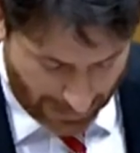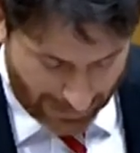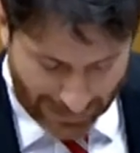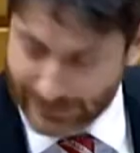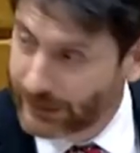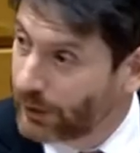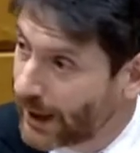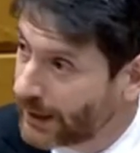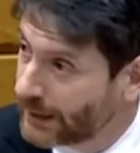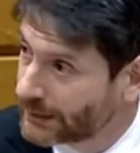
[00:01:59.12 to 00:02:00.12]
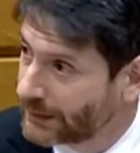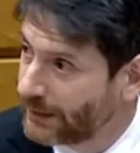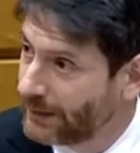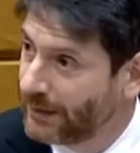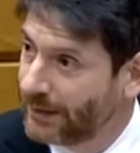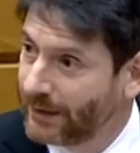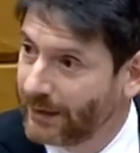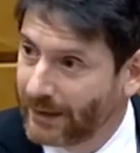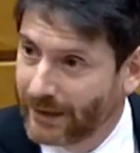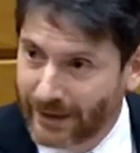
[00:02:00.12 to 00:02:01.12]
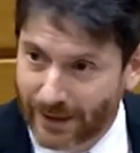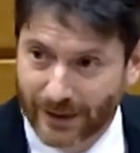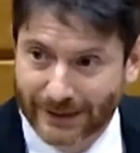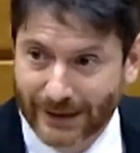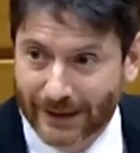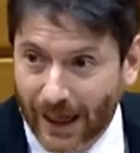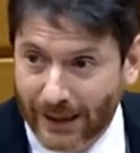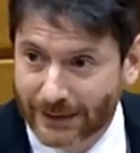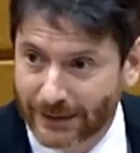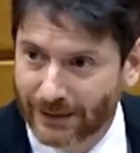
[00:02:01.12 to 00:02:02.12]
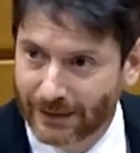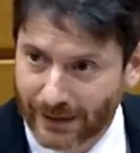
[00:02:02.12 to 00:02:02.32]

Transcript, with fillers: Las ciudades necesitáis y